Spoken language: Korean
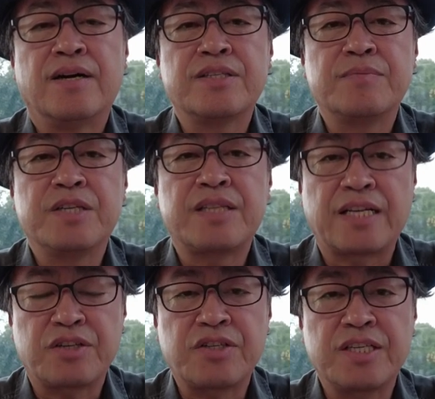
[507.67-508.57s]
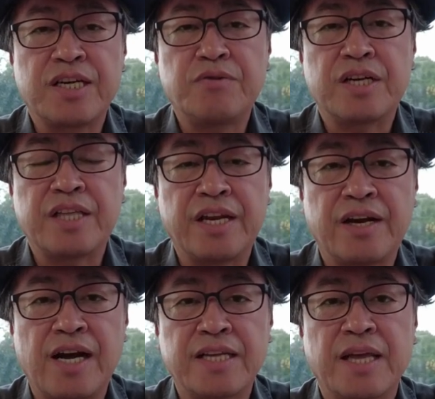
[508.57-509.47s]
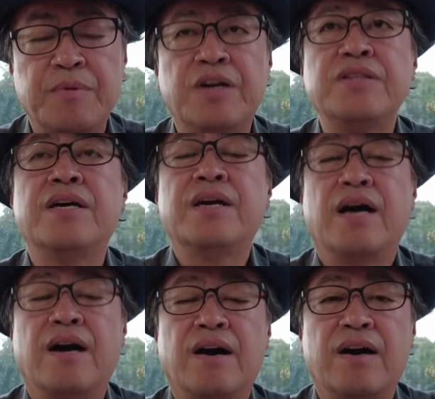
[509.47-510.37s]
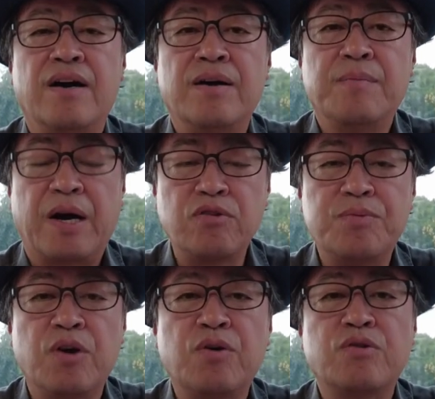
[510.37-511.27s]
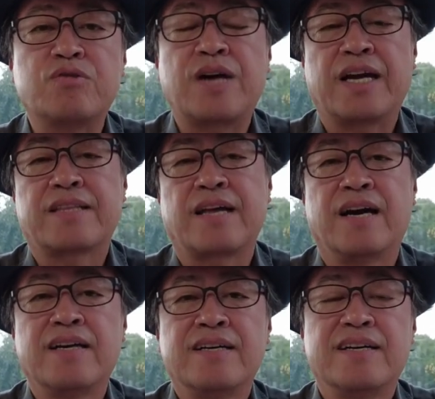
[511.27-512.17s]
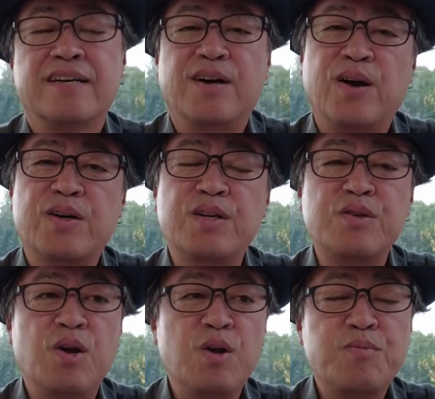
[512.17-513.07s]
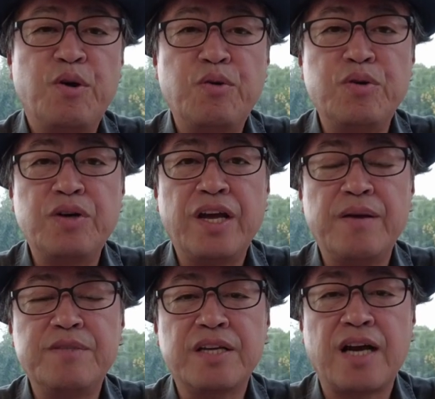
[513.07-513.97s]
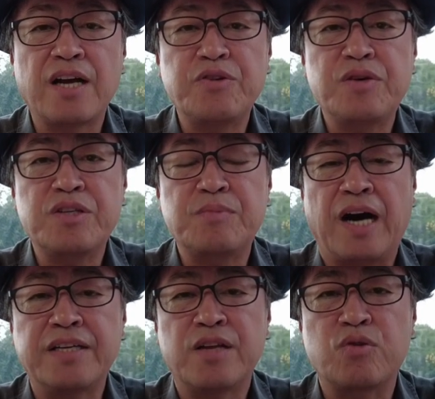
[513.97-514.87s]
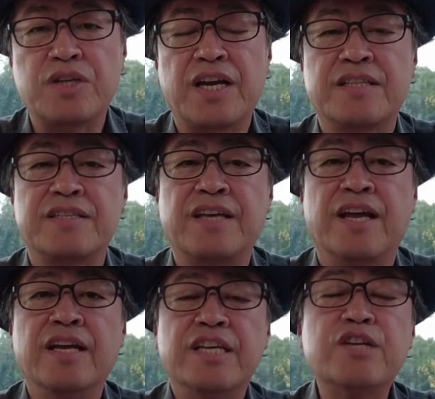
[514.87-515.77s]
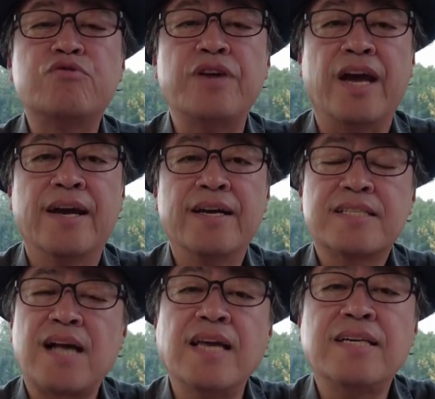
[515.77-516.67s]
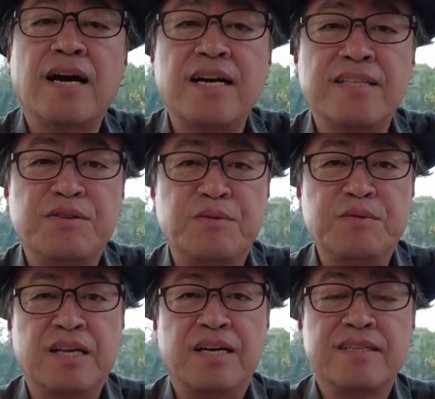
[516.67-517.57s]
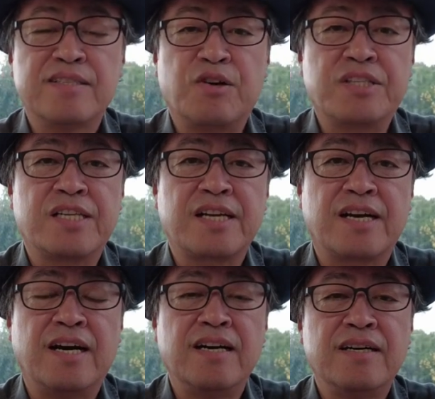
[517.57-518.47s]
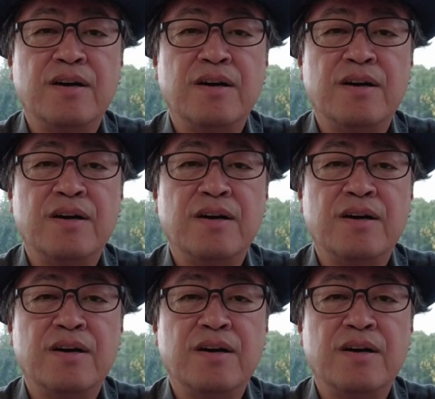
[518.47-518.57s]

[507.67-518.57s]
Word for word: 지금 이제 다쳤으니까 우리가 내려가게 되면 바로 병원으로 가겠다. 그래서 병원에 이제 가기 위해서 마을에 도착했는데 입구에 사이카가 있는 겁니다. 경찰차가.